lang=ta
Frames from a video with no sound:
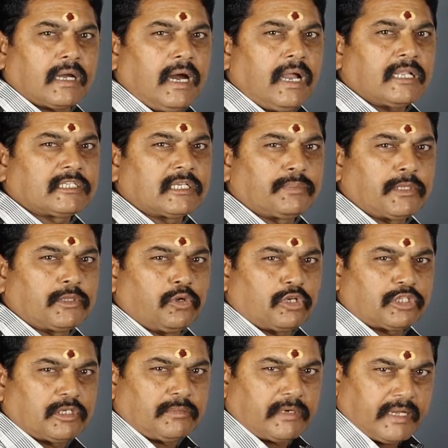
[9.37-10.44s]
காலசர்ப்ப
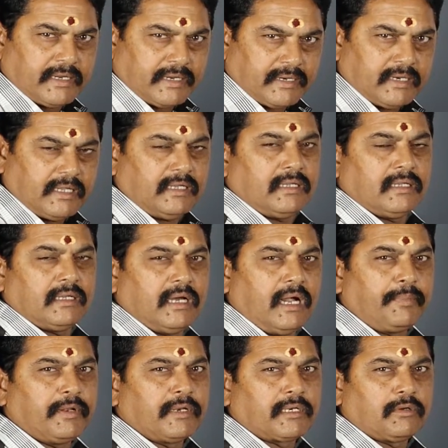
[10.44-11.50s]
தோஷம்னா என்ன
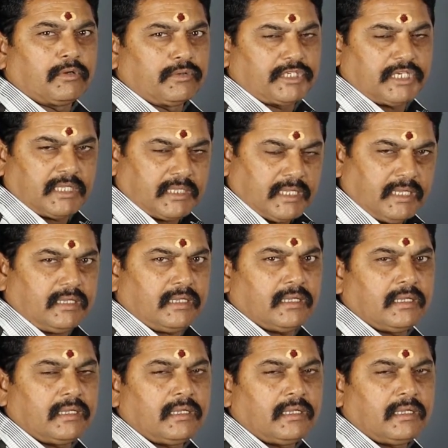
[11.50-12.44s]
அப்படின்ற ஒரு விஷயந்தான்